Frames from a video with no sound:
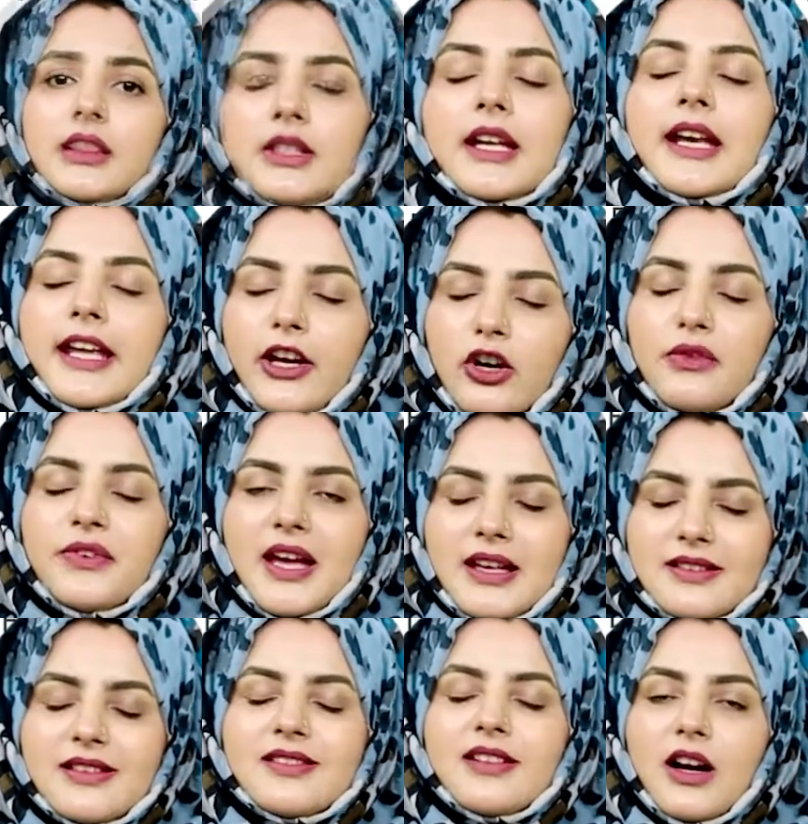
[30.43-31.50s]
The layer of
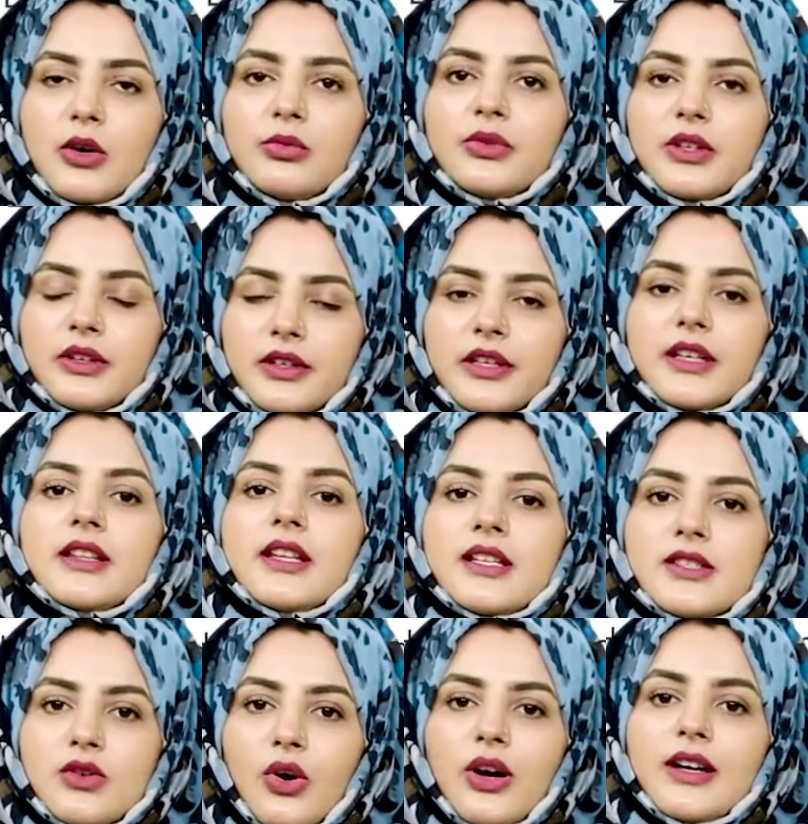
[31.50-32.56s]
gases around the earth
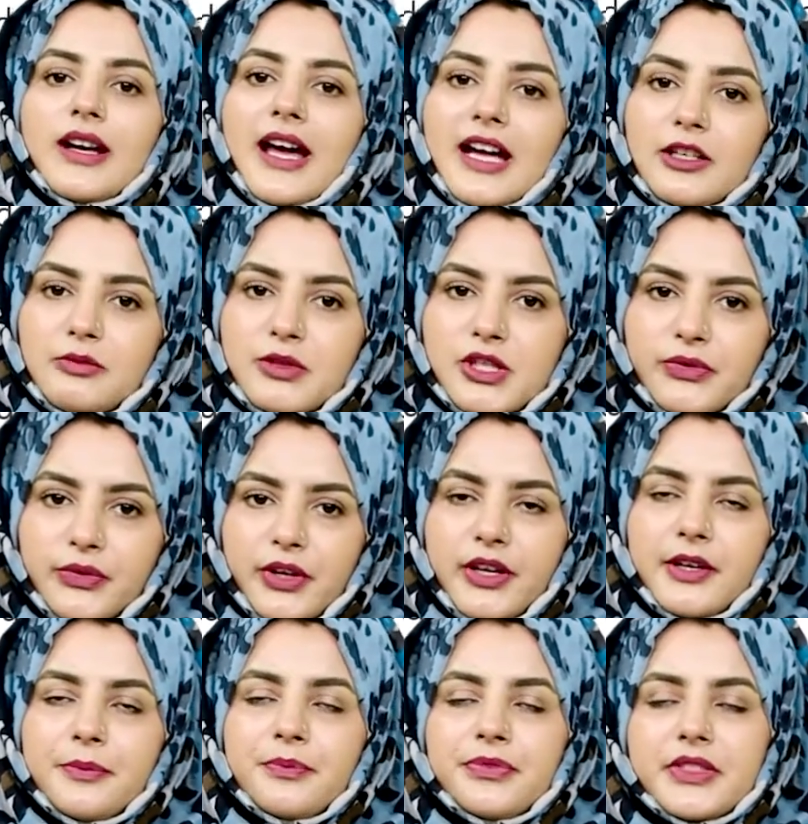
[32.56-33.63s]
is called
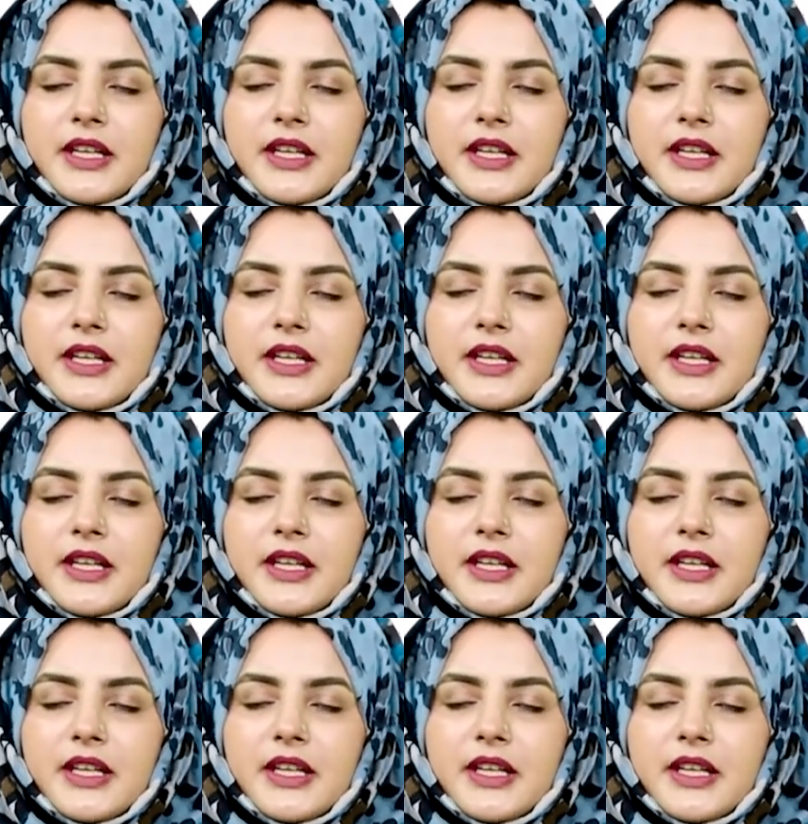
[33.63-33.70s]
atmosphere.